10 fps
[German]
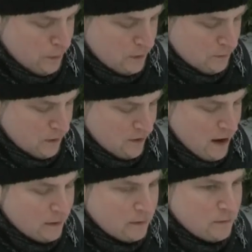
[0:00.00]
Ich würde
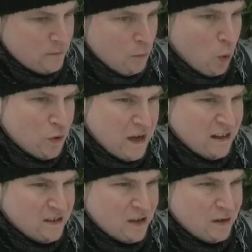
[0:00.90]
sagen, einen
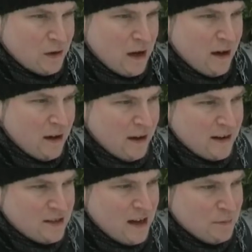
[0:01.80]
Monat oder
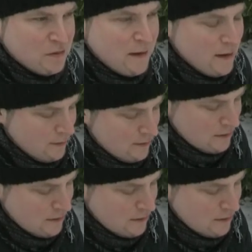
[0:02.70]
anderthalb, ich weiß es